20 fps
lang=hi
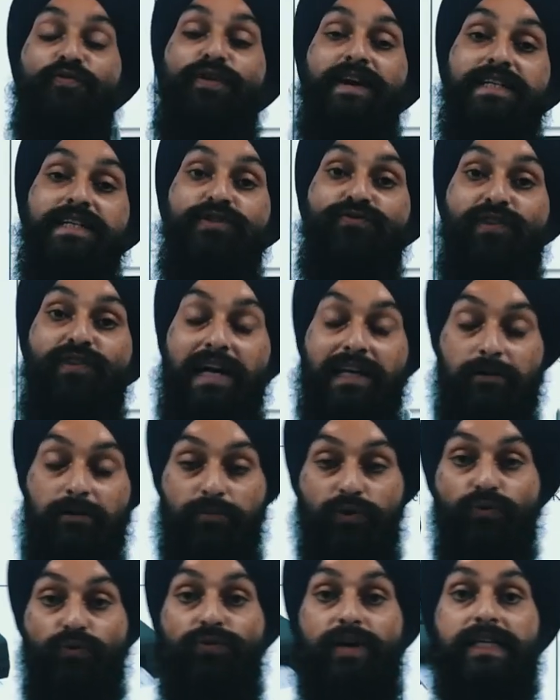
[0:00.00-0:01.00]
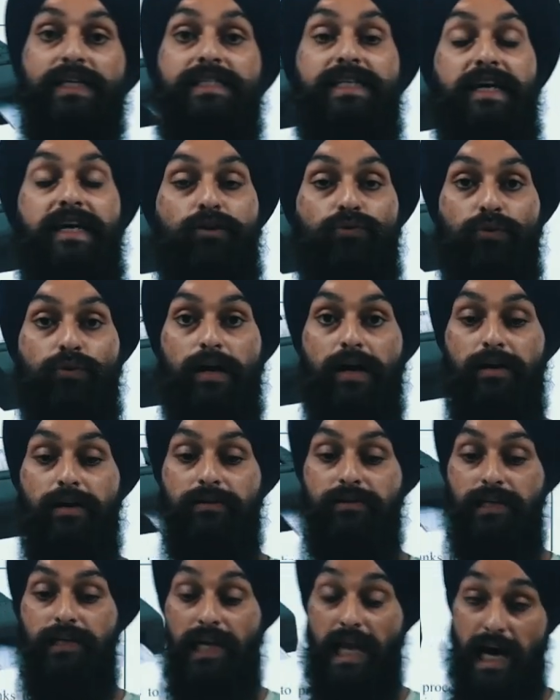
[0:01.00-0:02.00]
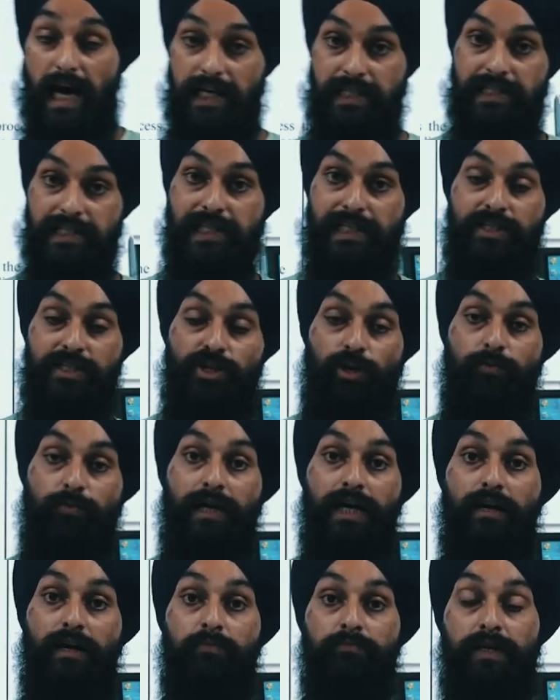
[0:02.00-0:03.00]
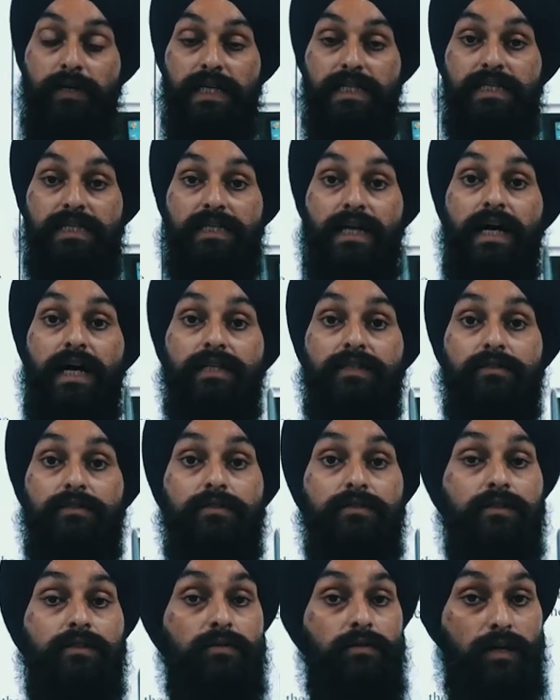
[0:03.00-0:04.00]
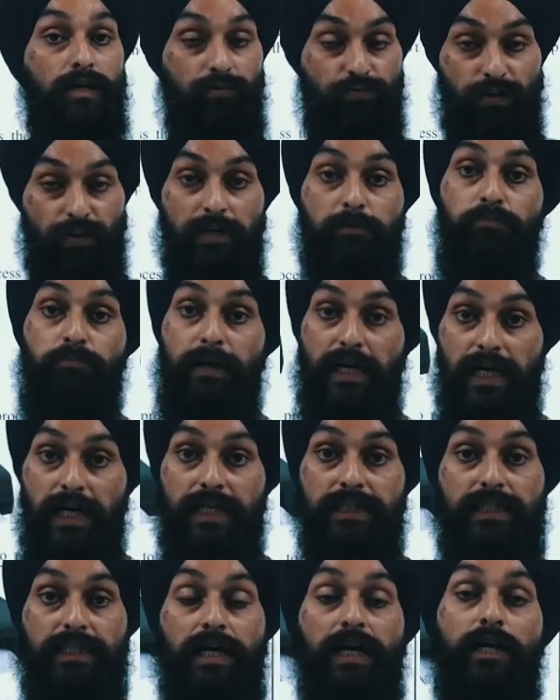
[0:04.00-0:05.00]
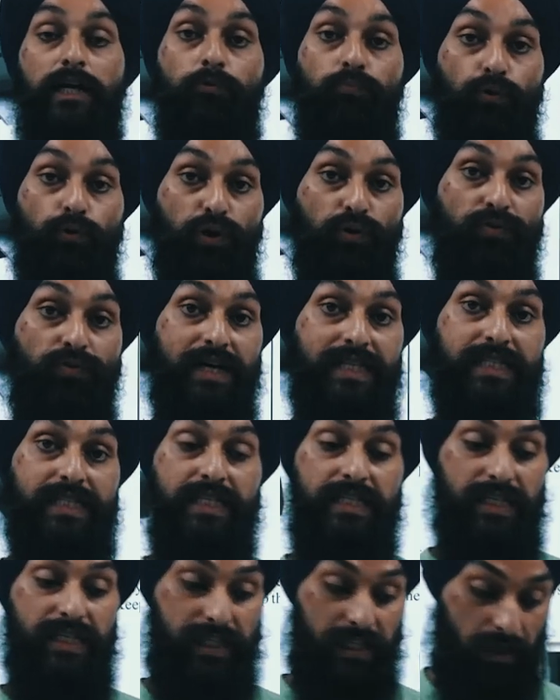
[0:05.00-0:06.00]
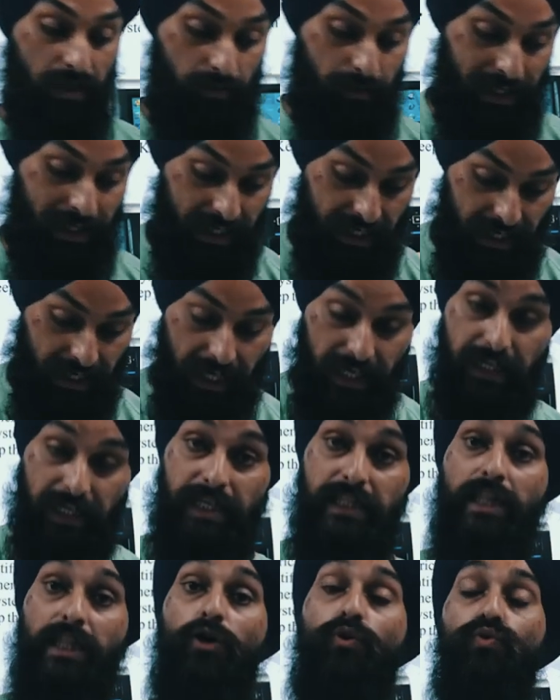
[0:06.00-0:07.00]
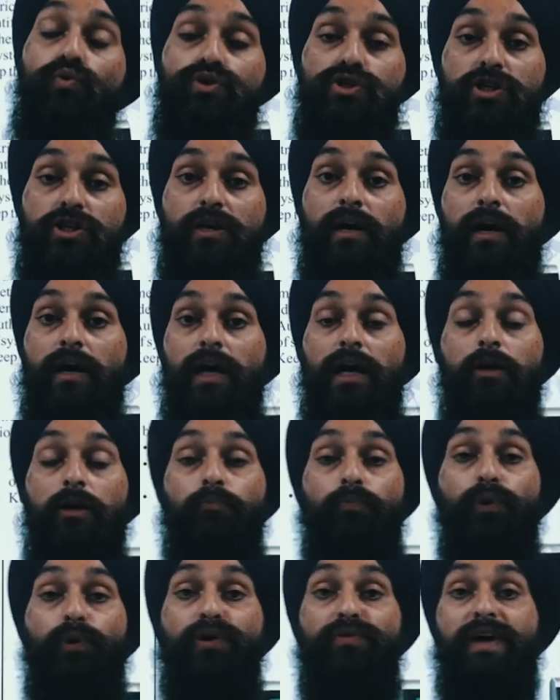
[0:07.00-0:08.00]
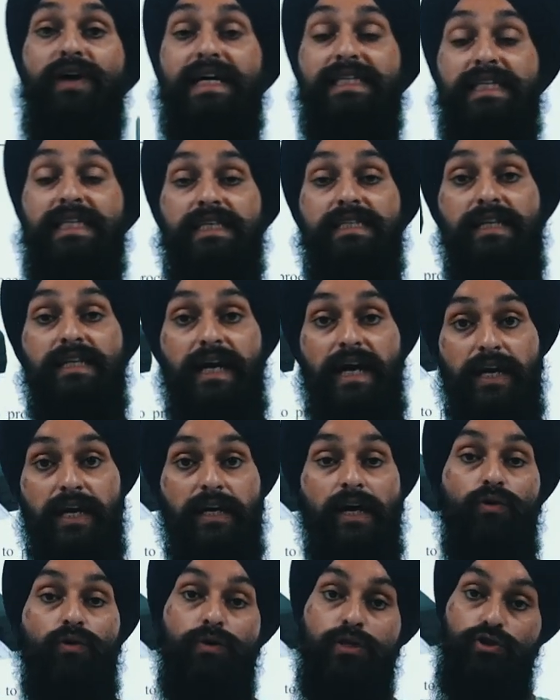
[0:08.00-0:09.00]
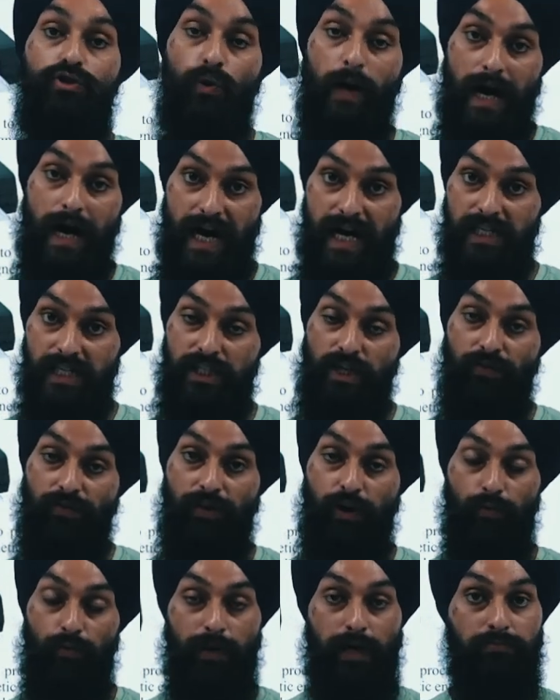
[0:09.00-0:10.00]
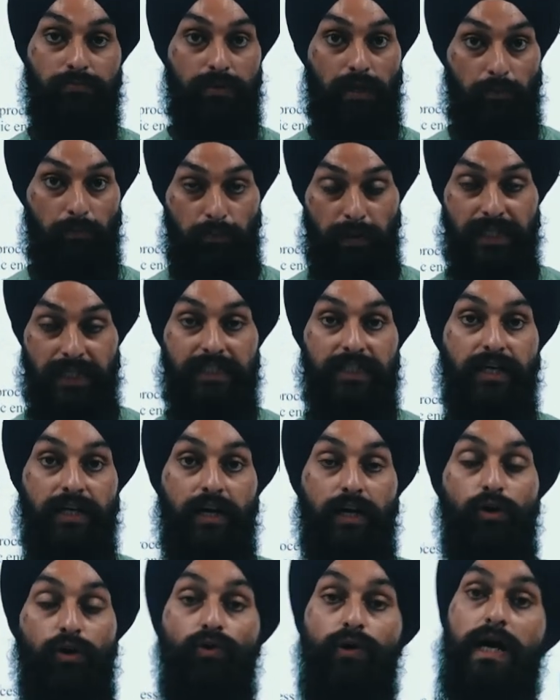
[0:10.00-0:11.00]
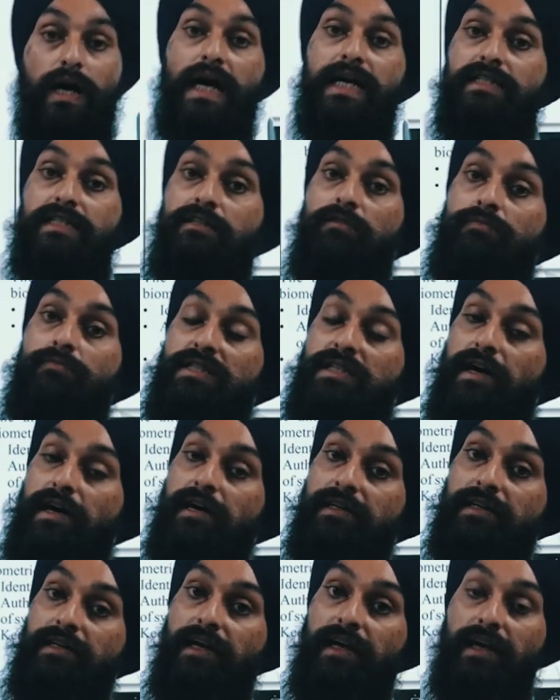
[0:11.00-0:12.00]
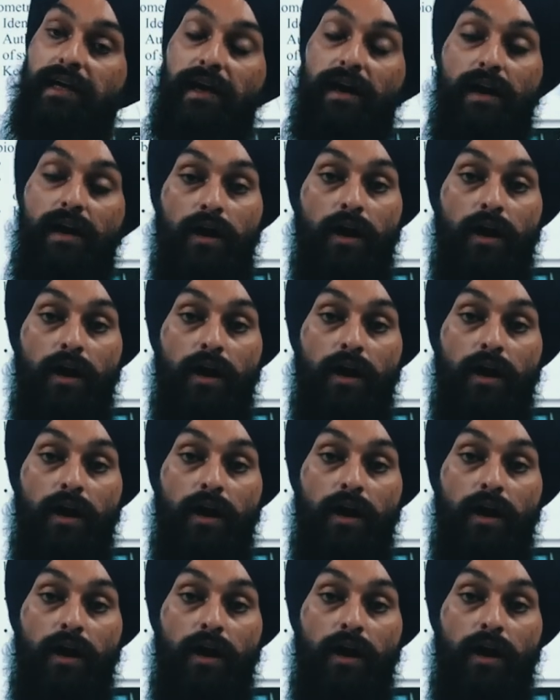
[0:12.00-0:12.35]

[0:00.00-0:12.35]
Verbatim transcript: friends, welcome to Wings Ek Udaan. Last lecture में हमने start in fact पढ़ा था input devices जितने हमारे रह गए थे कुछ input devices रह गए हुए जो आज की video में हम complete करेंगे और आज ही हम start करेंगे